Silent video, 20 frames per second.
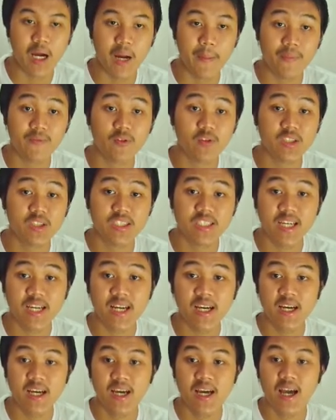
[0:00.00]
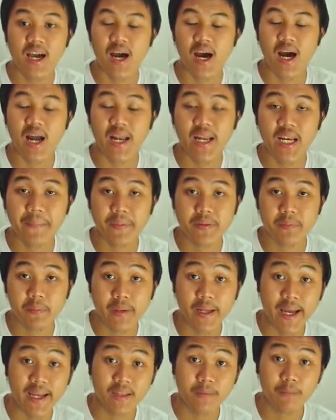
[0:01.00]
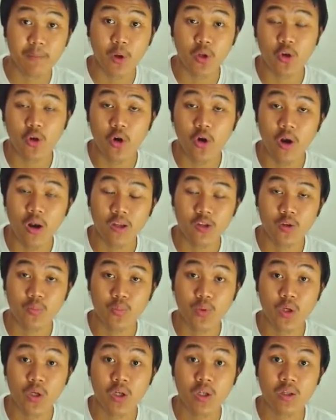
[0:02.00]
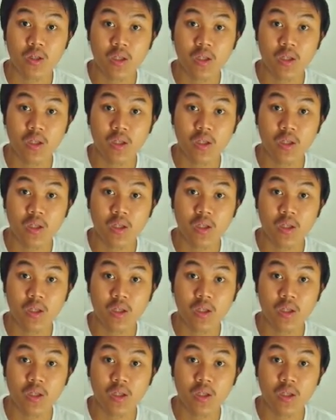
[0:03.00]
Apa fungsinya? Kalian dapat melihat protokol ataupun